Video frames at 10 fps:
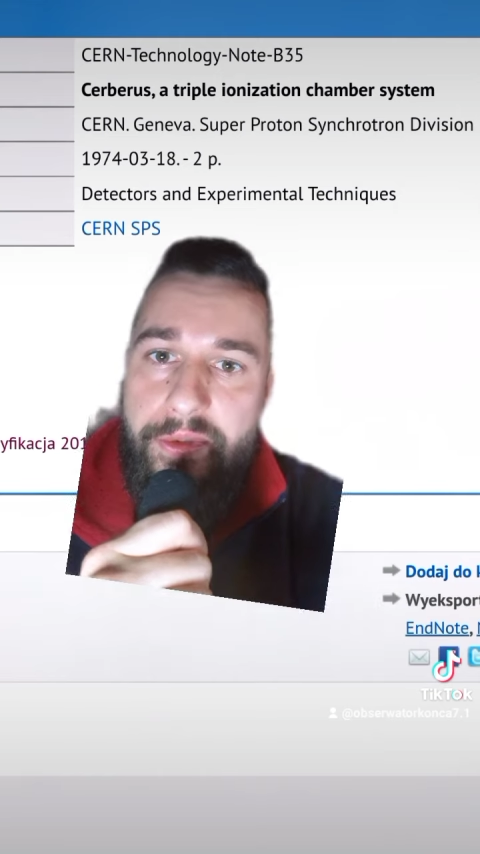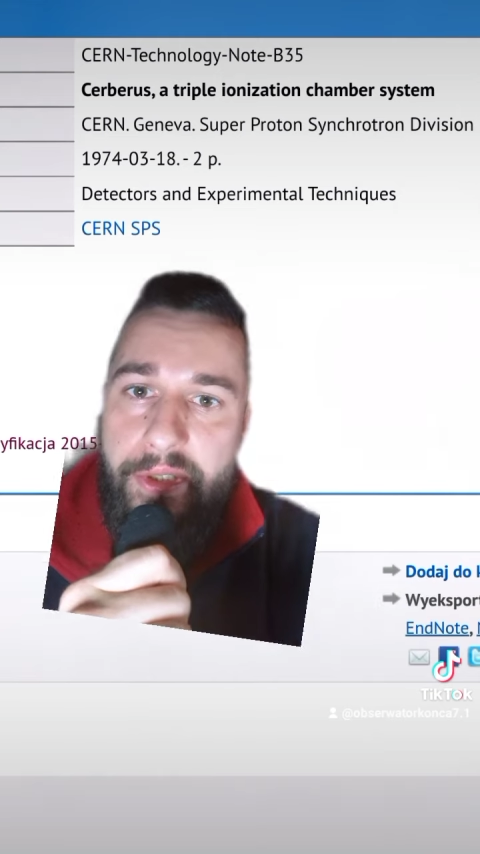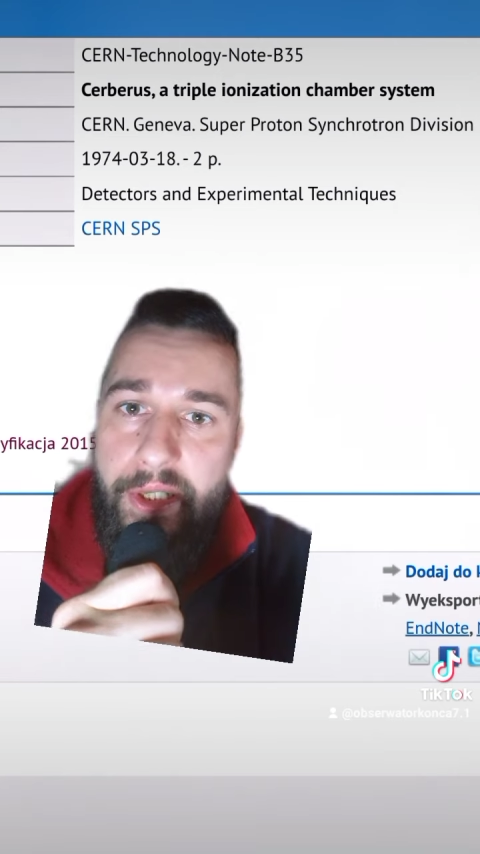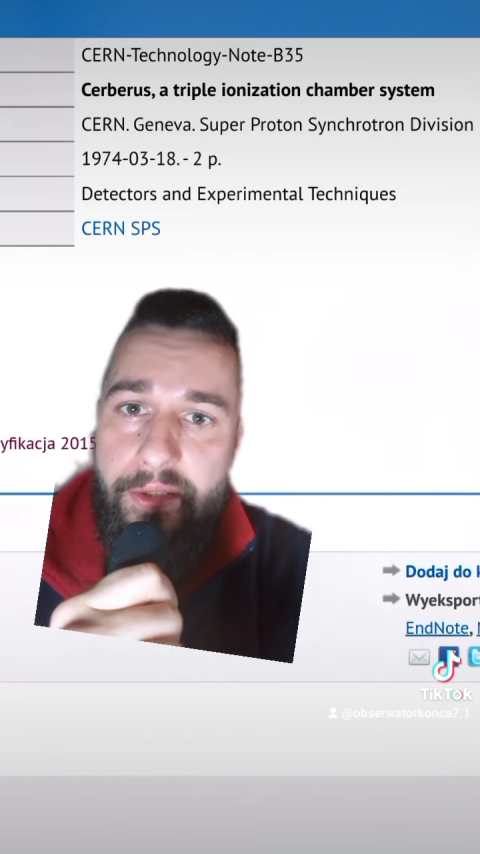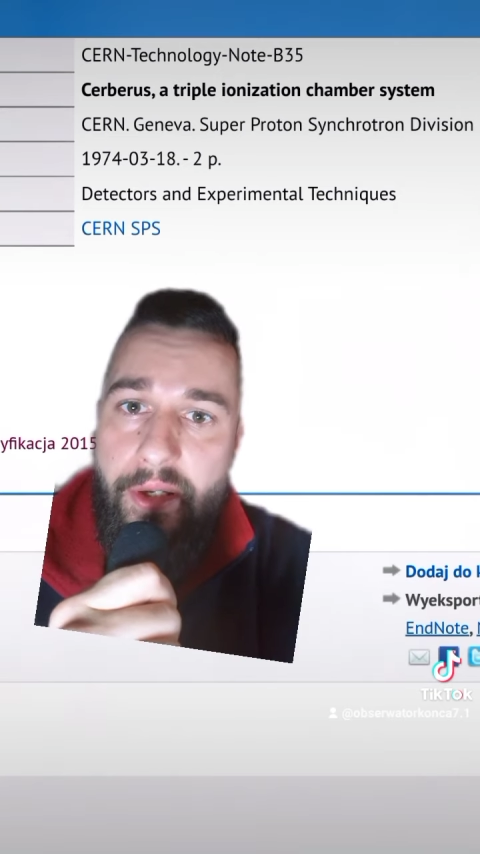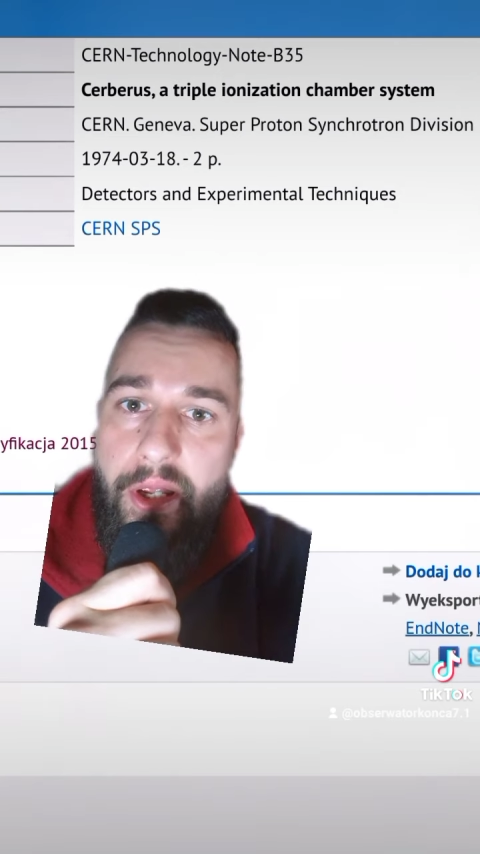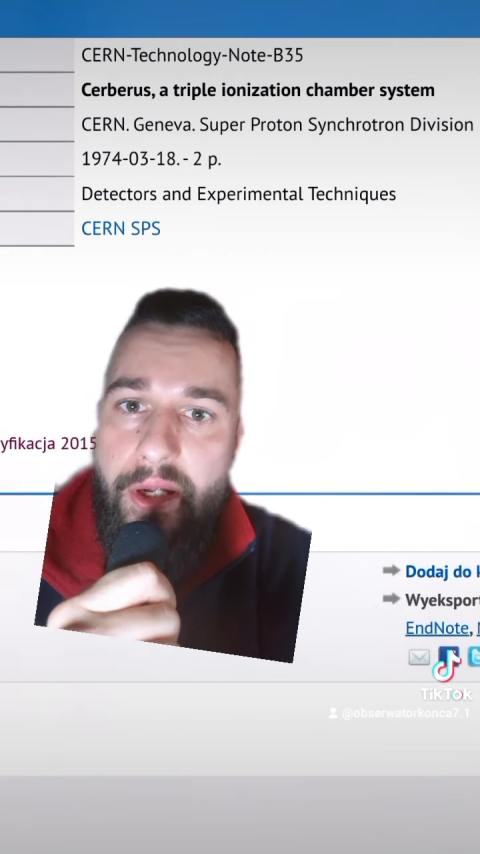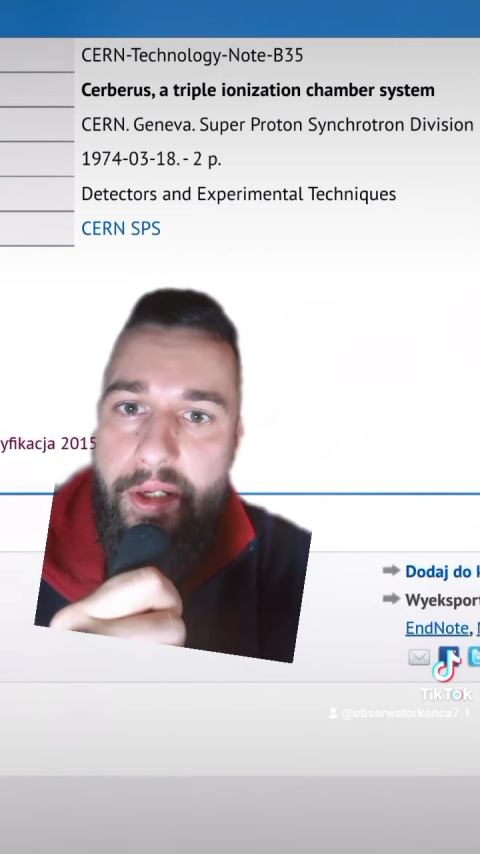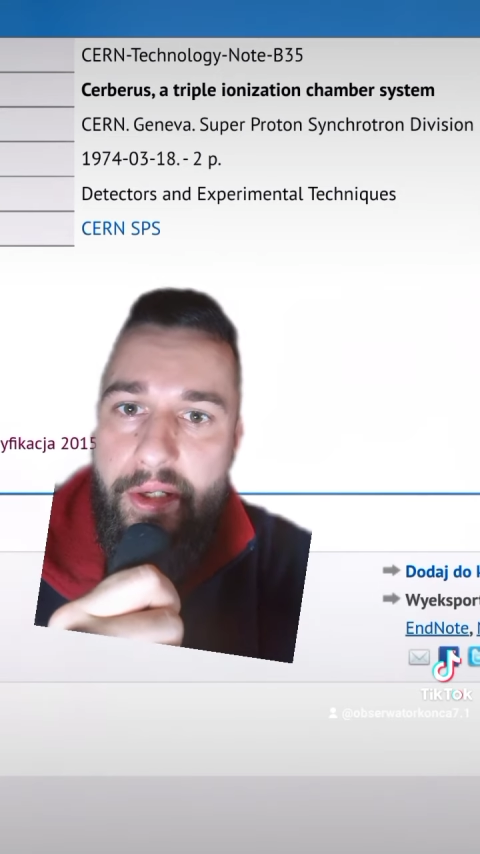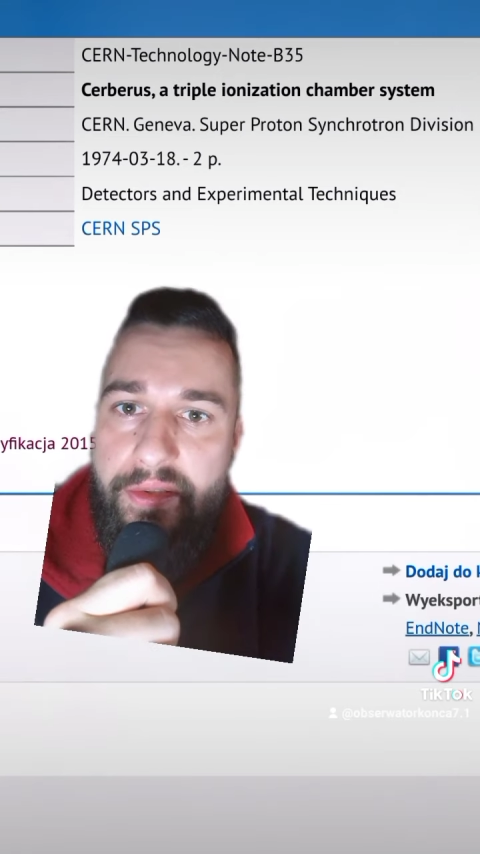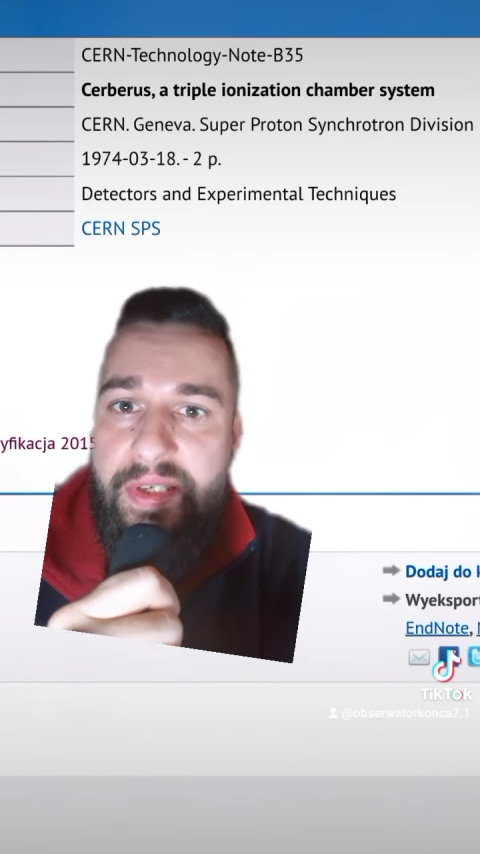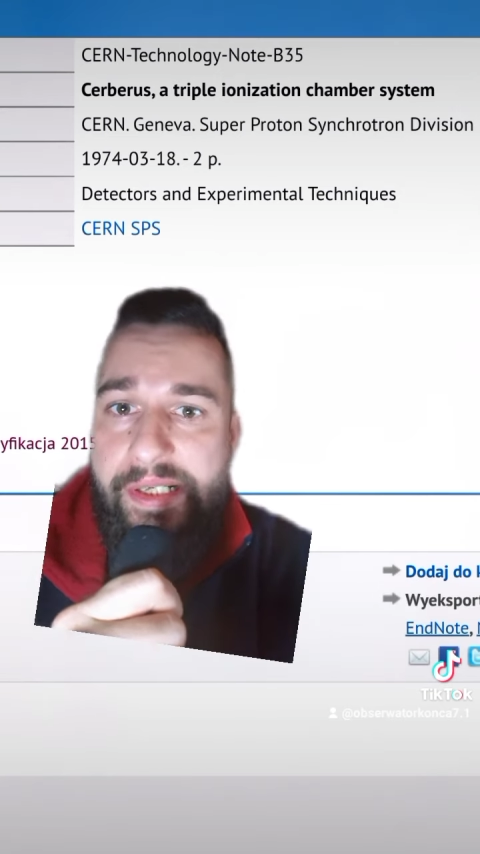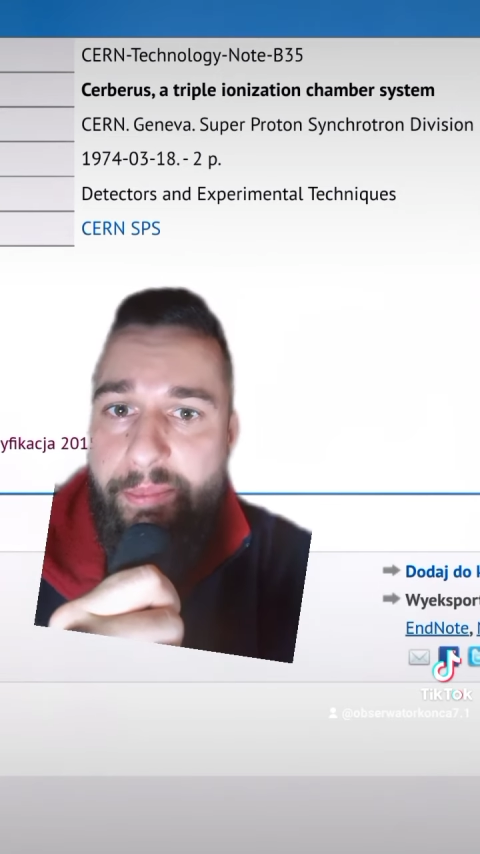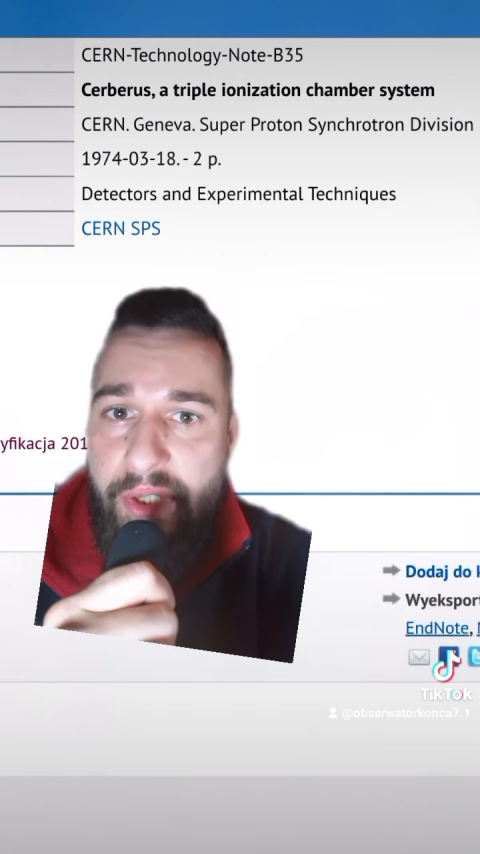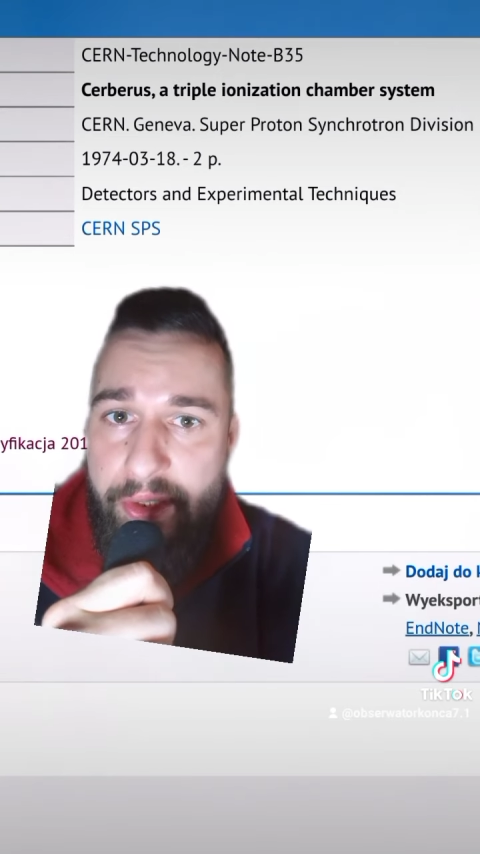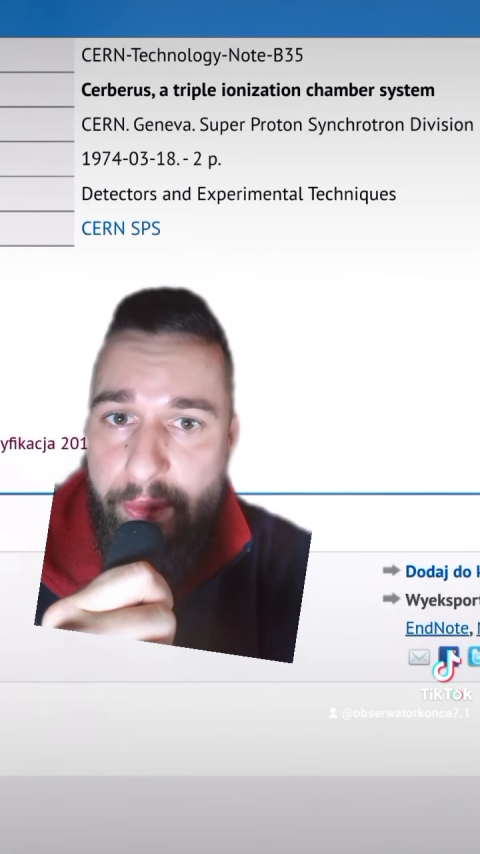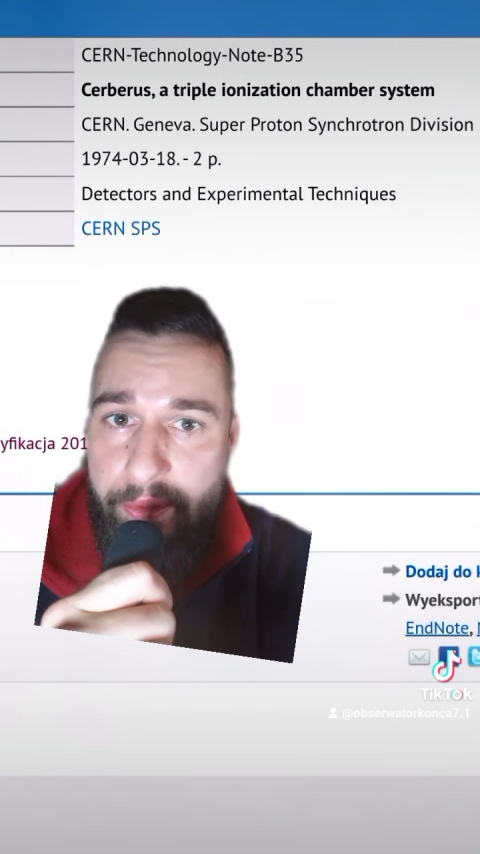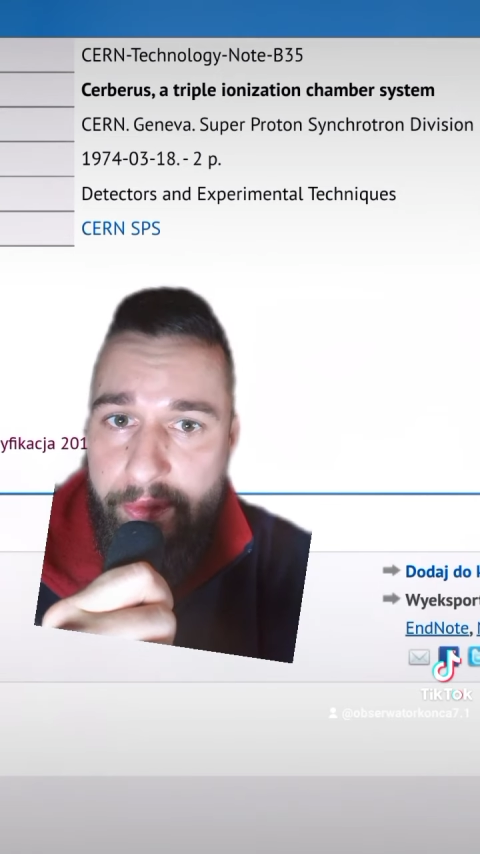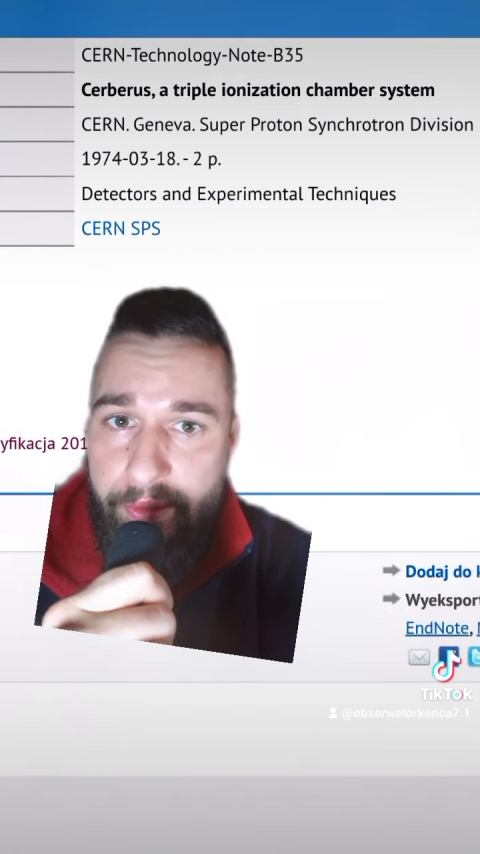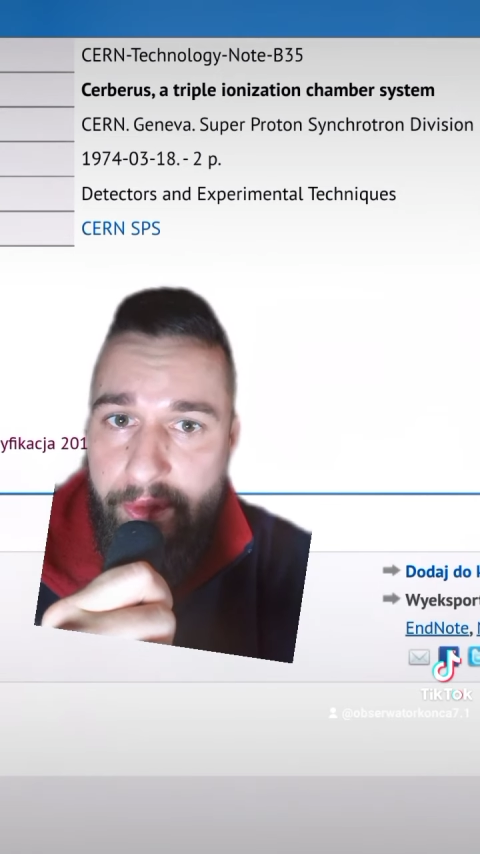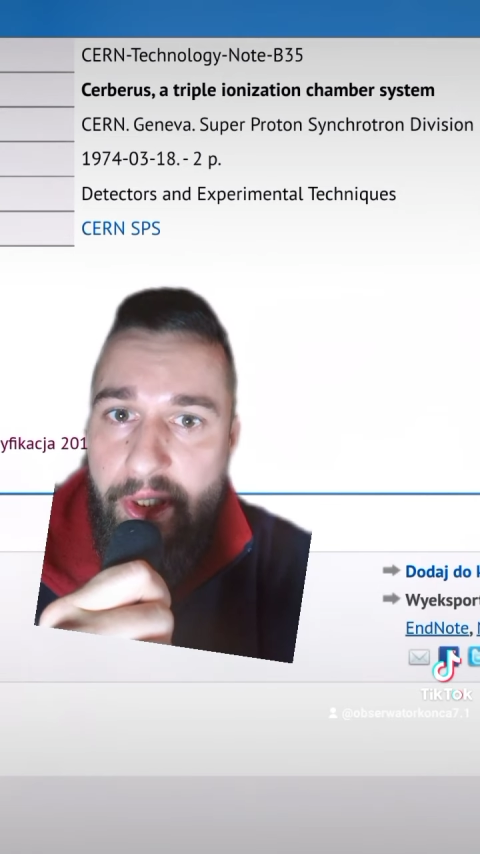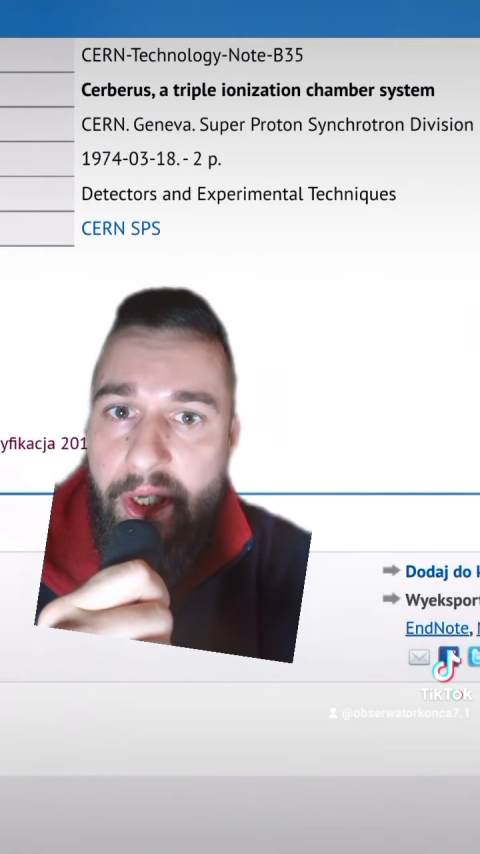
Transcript: CERN Cerberus,